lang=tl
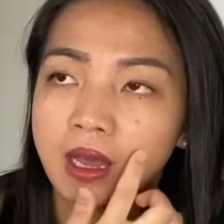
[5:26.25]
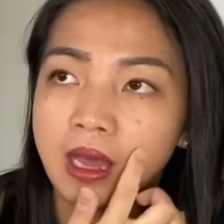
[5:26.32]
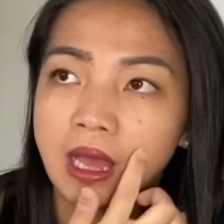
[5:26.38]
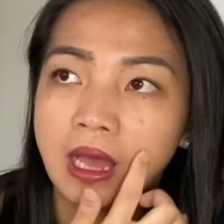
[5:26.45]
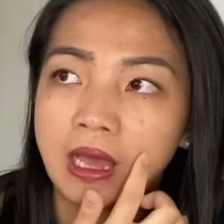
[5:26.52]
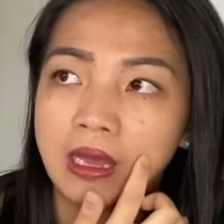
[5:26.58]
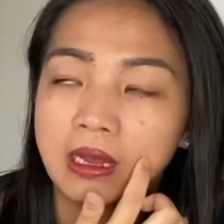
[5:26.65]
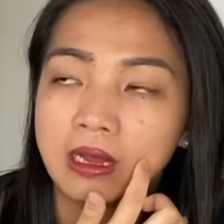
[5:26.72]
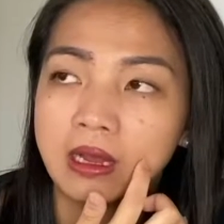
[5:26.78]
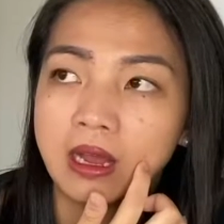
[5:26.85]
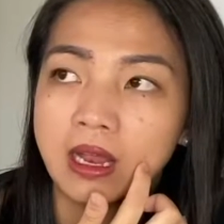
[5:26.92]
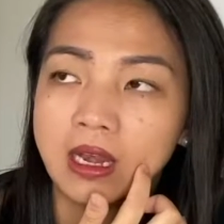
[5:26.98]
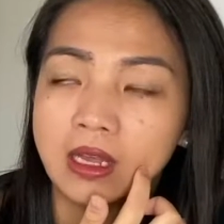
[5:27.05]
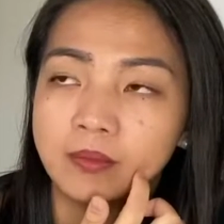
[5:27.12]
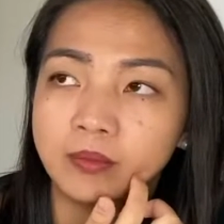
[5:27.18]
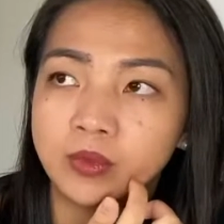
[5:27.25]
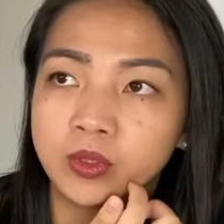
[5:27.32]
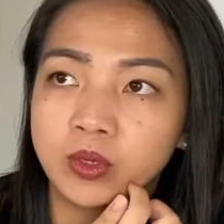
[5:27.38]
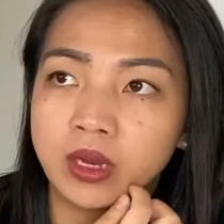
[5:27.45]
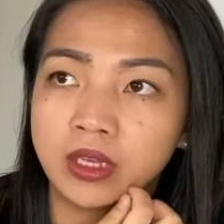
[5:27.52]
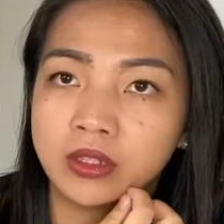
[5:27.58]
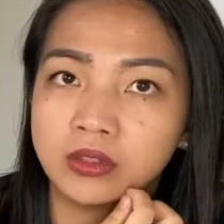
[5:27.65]
ang alam
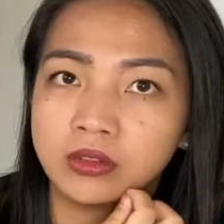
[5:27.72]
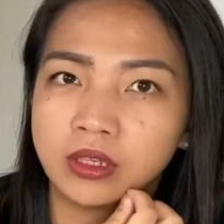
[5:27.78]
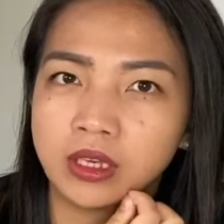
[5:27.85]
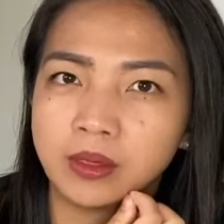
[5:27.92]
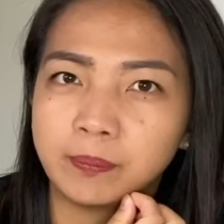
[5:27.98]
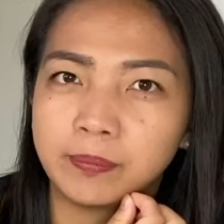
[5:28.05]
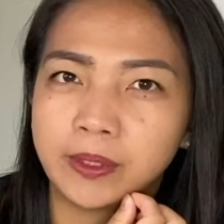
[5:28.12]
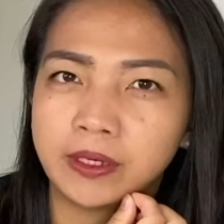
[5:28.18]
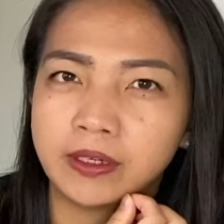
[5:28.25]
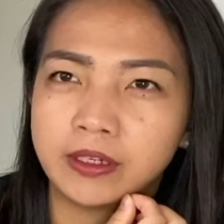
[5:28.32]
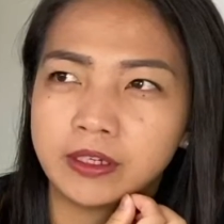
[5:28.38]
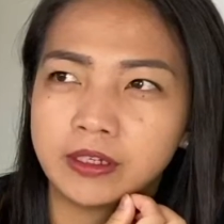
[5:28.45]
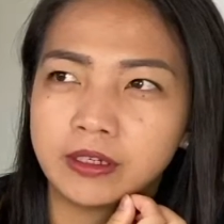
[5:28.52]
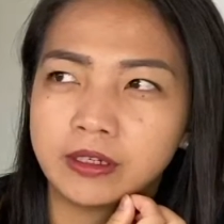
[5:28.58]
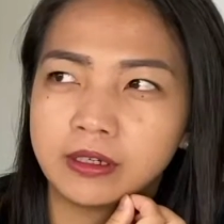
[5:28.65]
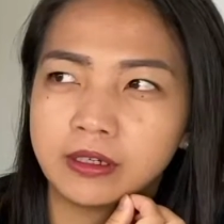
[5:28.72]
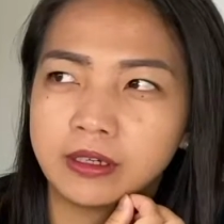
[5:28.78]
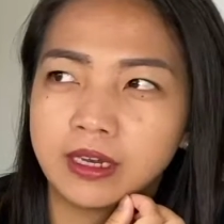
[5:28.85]
ko ano eh, parang